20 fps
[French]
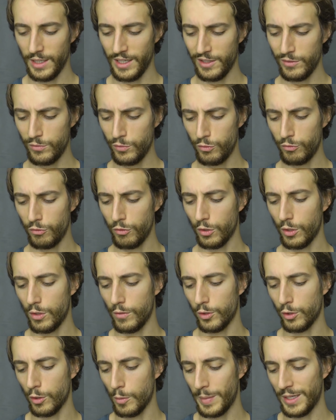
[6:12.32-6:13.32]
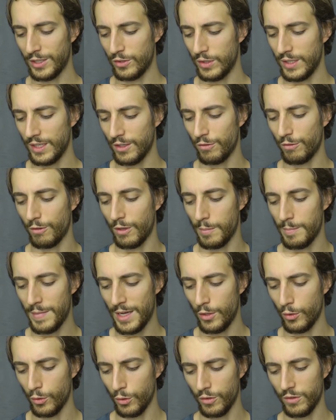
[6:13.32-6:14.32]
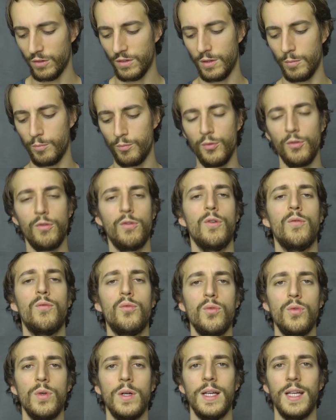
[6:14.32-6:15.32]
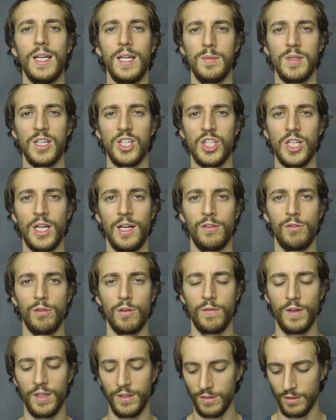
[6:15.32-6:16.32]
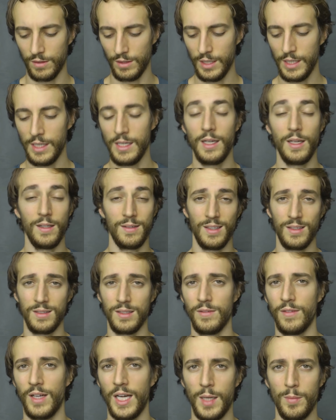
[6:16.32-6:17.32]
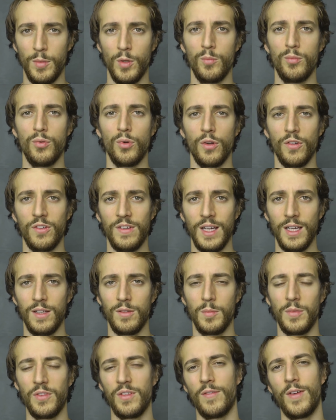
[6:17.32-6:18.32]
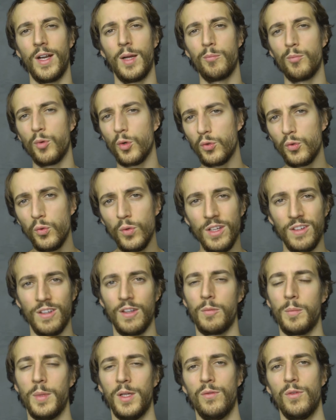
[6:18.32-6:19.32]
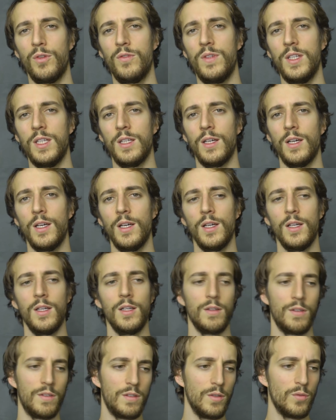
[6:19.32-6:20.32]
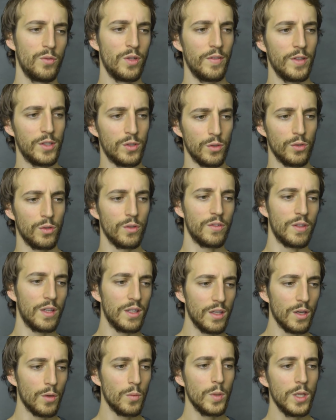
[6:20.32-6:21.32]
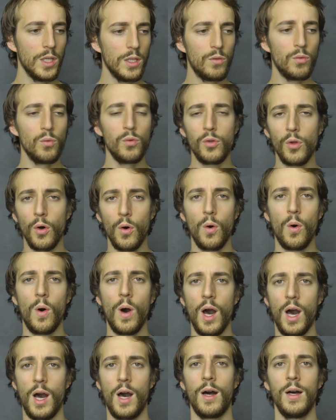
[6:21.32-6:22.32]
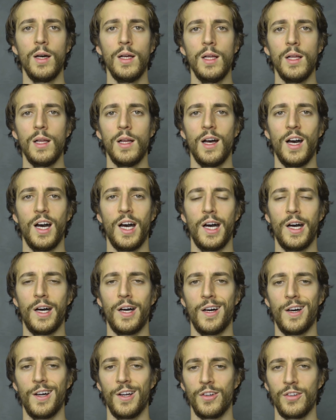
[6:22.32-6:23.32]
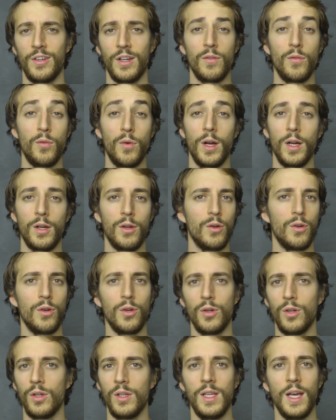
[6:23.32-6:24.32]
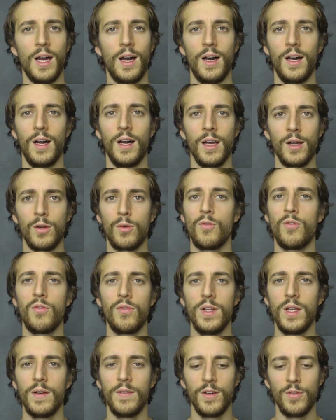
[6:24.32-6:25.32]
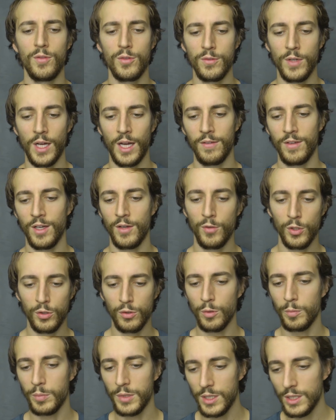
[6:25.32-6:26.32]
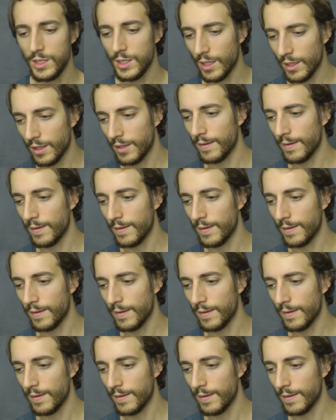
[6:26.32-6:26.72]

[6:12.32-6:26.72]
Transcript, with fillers: êtes-vous sûr que votre partenaire serait malheureuse si plus de vous émergeait à la surface Et ça, c'est valable pour le sexe, mais c'est valable pour tous les aspects de votre vie. Si vous avez tendance à dire oui tout le temps, à, chaque fois qu'il y a un conflit avec, votre copine,